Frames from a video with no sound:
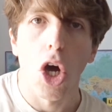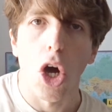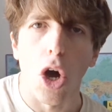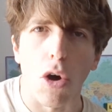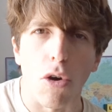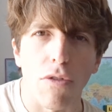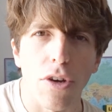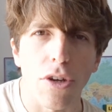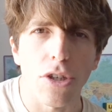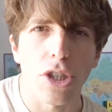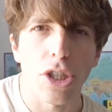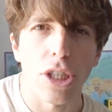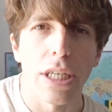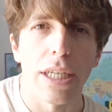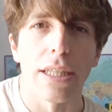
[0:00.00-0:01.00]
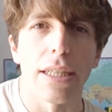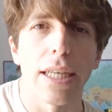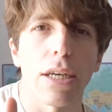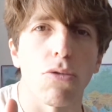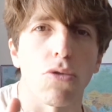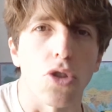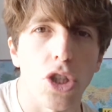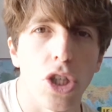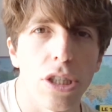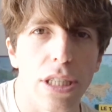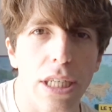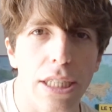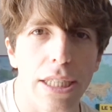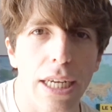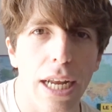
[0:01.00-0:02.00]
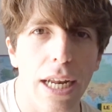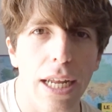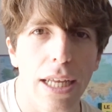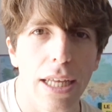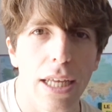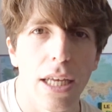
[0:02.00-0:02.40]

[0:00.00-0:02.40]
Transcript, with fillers: En revanche, dès qu'on change d'échelle,